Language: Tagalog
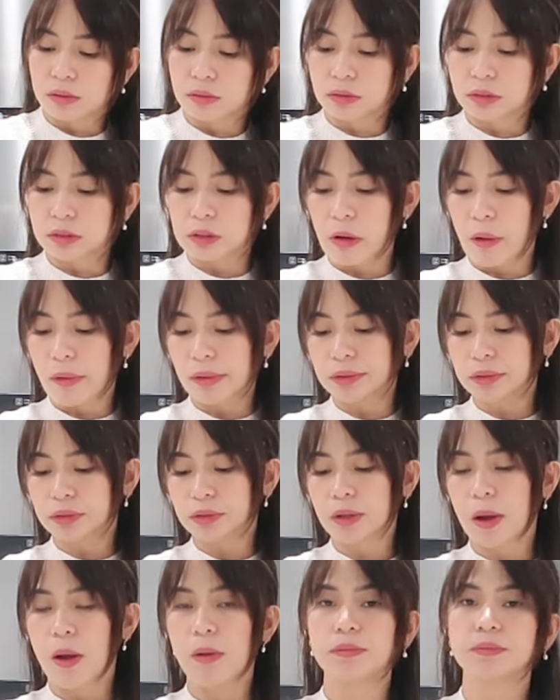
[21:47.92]
There's
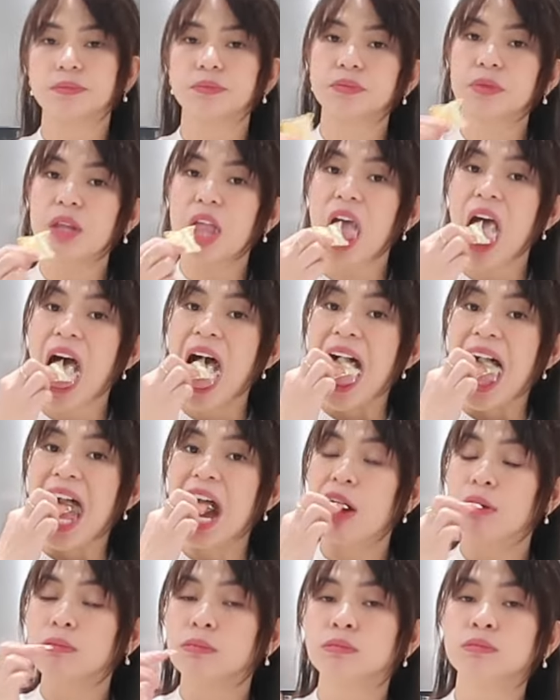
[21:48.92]
something
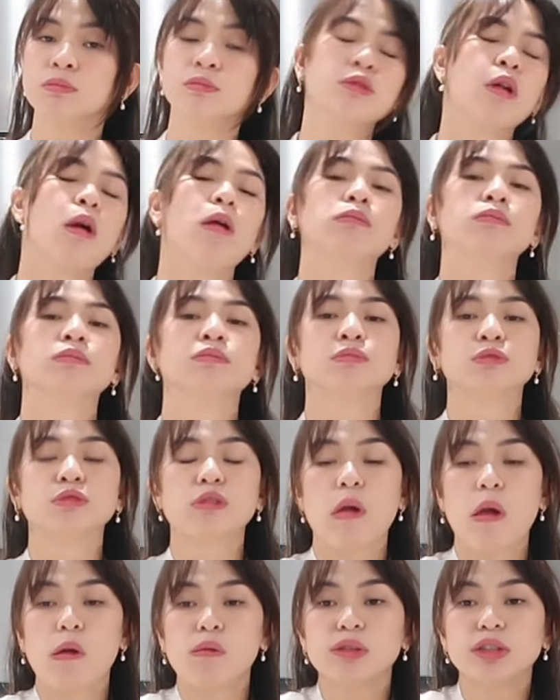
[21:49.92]
itchy in my
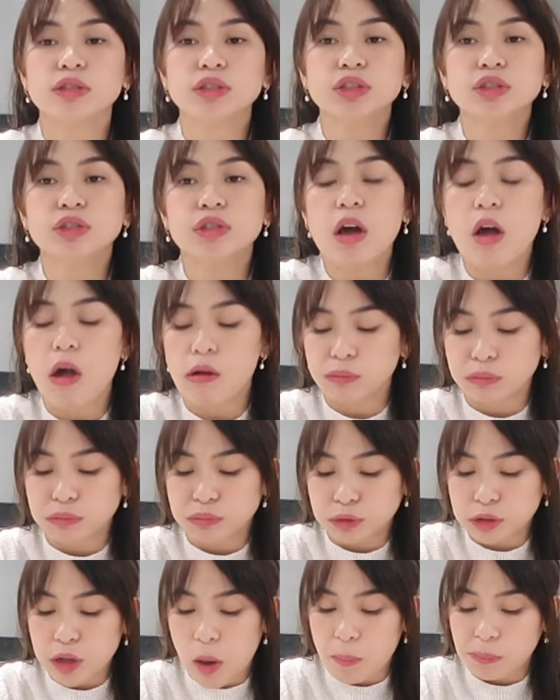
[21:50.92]
ear. What is that?
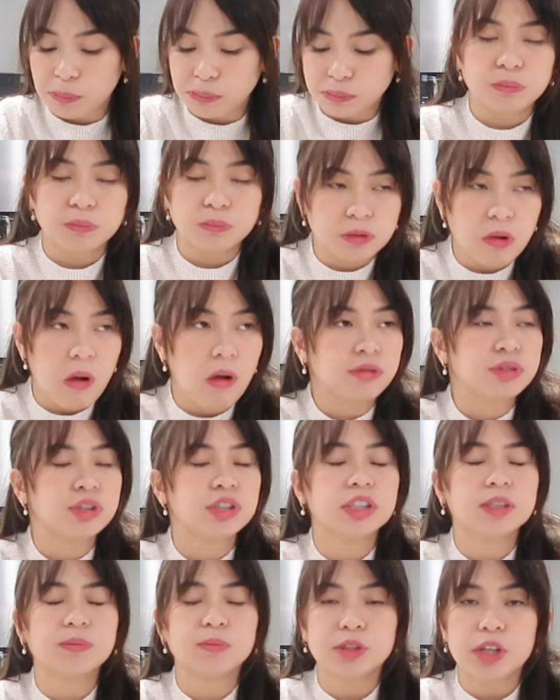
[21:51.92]

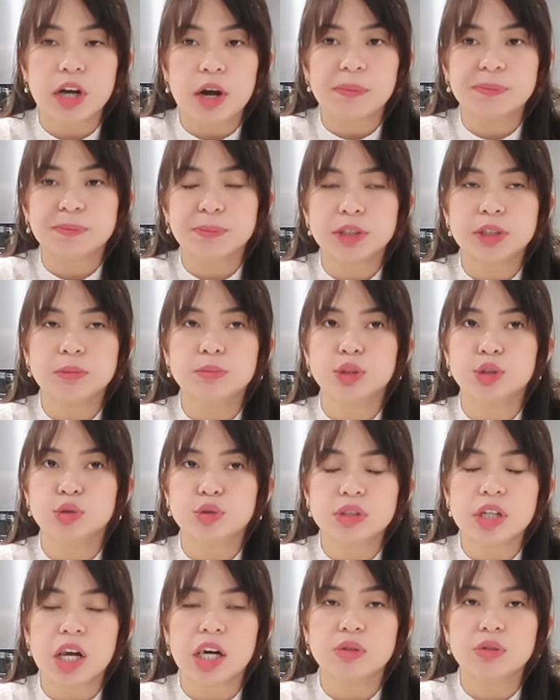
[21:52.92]
Ang sarap niya. Pero
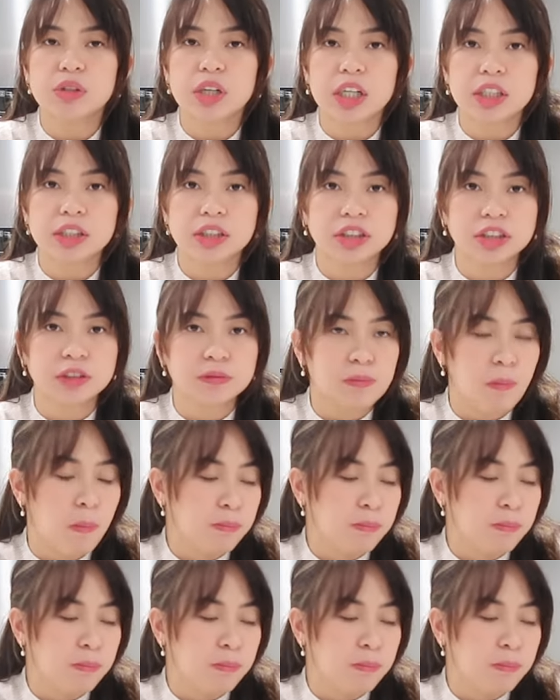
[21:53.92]
busog na ako, guys.